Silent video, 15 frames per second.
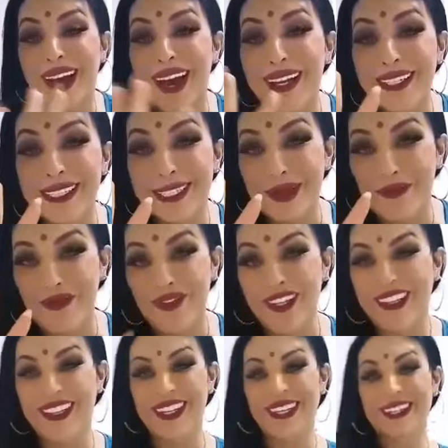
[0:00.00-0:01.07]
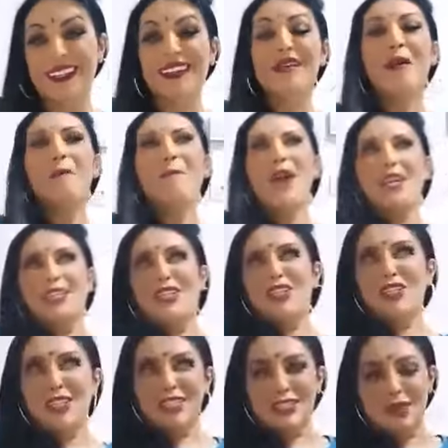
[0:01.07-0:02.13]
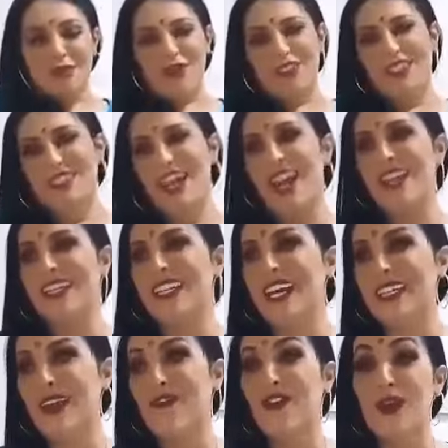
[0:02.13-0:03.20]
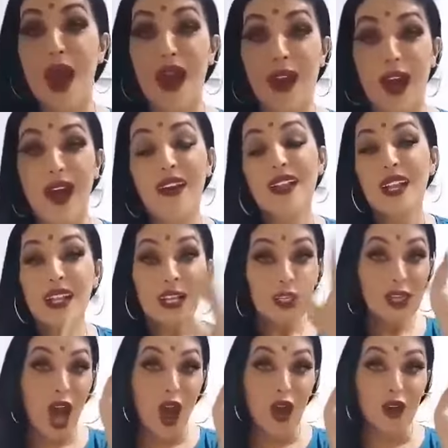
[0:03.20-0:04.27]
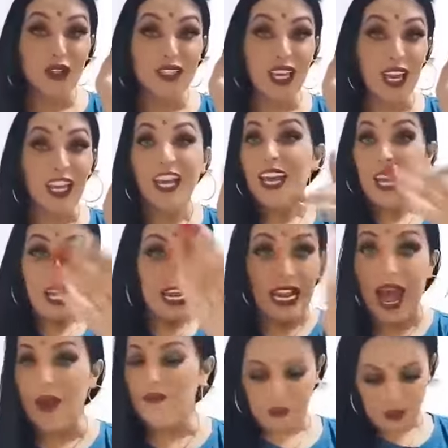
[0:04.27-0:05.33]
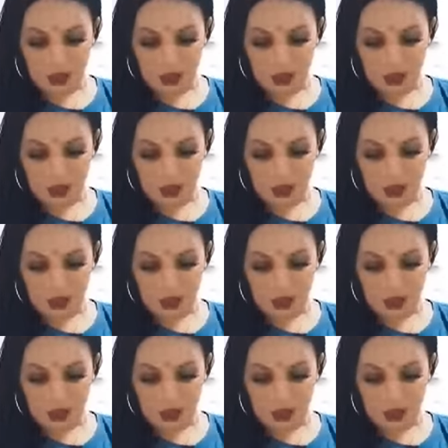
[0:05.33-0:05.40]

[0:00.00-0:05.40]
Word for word: يتسب في الدين مانيش نتسب في الدين راني نهضر في الواقع يا اختي الى